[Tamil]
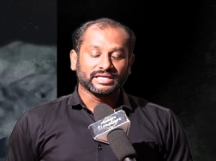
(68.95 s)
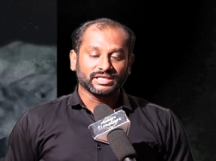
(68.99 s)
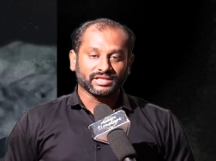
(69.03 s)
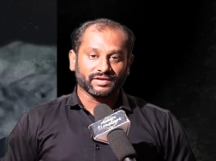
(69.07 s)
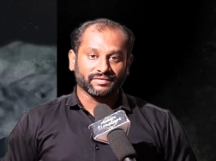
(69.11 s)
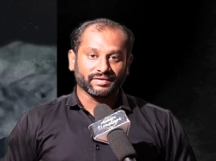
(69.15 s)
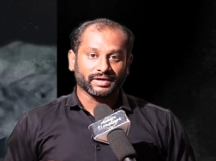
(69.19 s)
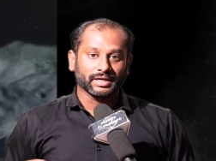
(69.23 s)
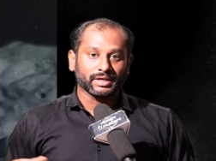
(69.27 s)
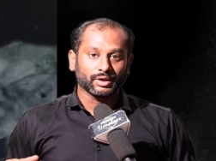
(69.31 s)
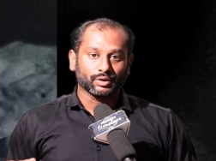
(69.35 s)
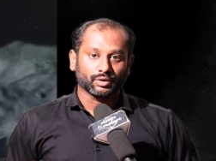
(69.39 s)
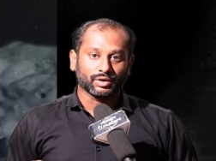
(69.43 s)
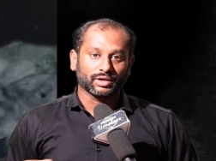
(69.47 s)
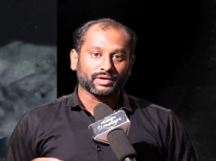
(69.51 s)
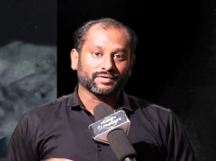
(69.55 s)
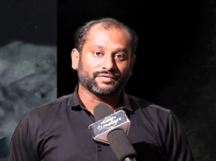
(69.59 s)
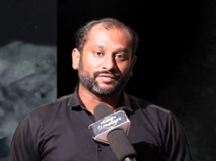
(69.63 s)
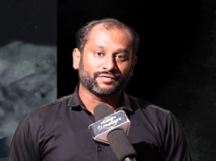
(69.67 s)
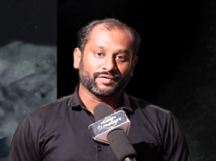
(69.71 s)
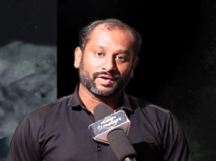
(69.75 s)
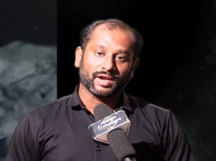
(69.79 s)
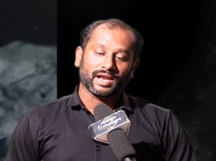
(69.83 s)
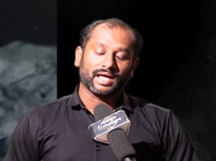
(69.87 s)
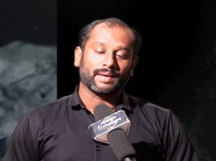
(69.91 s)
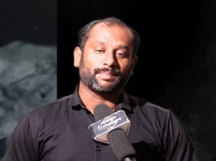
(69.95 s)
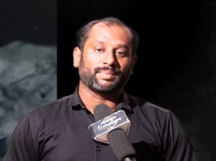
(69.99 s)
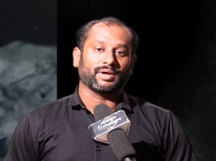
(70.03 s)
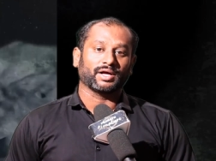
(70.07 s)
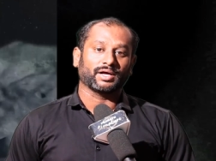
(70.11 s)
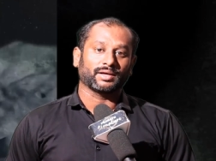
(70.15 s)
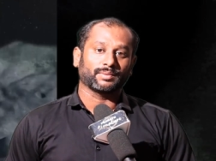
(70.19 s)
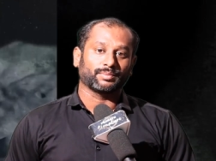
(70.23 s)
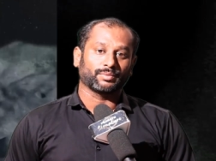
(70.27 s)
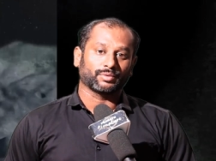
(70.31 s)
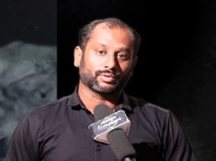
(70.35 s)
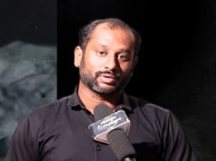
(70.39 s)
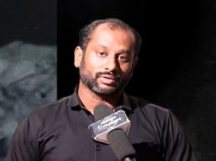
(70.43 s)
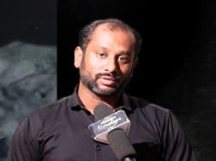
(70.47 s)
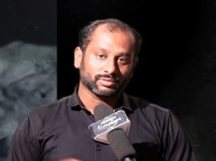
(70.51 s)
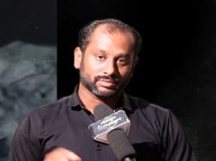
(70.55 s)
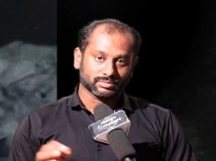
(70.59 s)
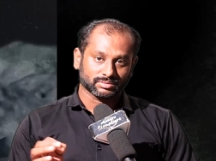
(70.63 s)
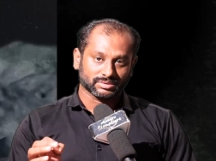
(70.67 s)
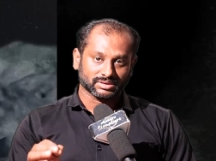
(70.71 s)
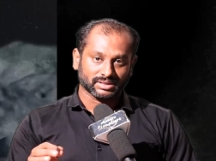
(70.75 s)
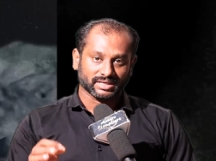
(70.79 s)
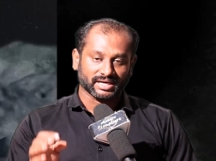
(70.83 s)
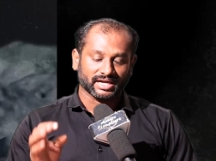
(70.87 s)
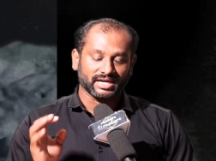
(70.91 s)
இந்த வீடியோவில் ஃபுல்லாக பார்க்க போகிறோம்
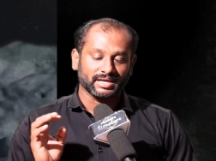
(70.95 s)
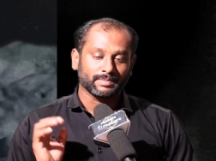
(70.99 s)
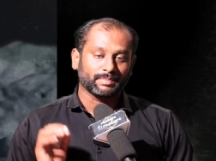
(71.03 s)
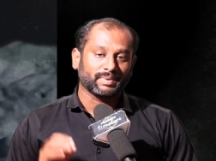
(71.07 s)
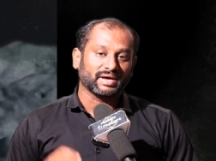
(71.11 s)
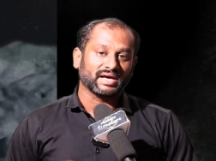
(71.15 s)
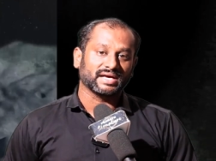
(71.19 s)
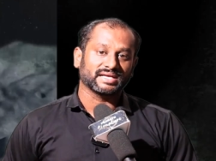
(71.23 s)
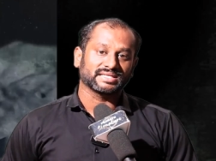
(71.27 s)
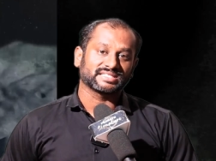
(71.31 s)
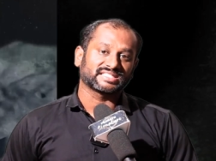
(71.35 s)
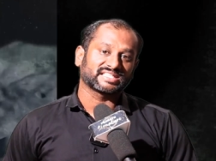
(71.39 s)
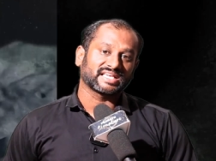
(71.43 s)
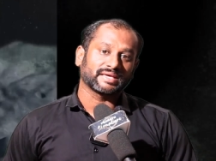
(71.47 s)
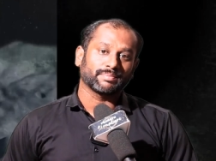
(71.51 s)
கண்டிப்பாக